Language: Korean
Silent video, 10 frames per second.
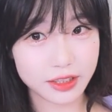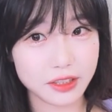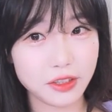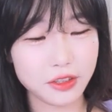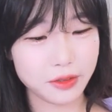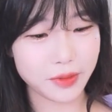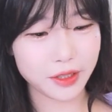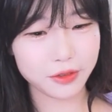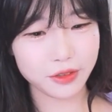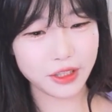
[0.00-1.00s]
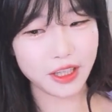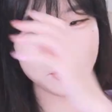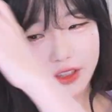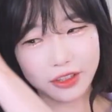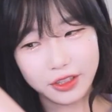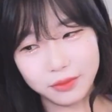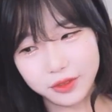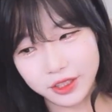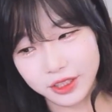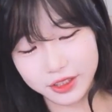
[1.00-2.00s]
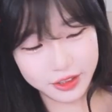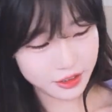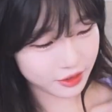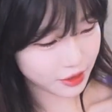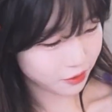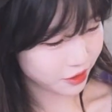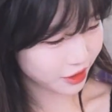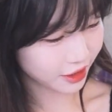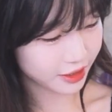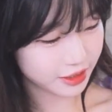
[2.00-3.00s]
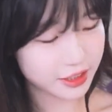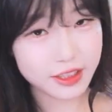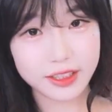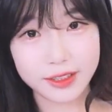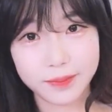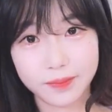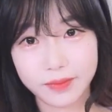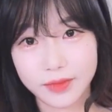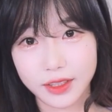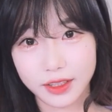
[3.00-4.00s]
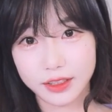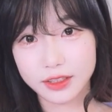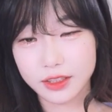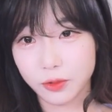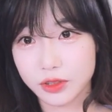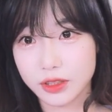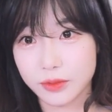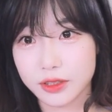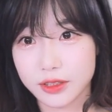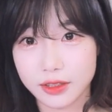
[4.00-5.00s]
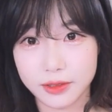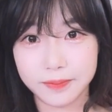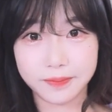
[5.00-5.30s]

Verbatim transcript: 그런 방송을 해야 되기 때문에 이런 약간 근데 옷을 입었어요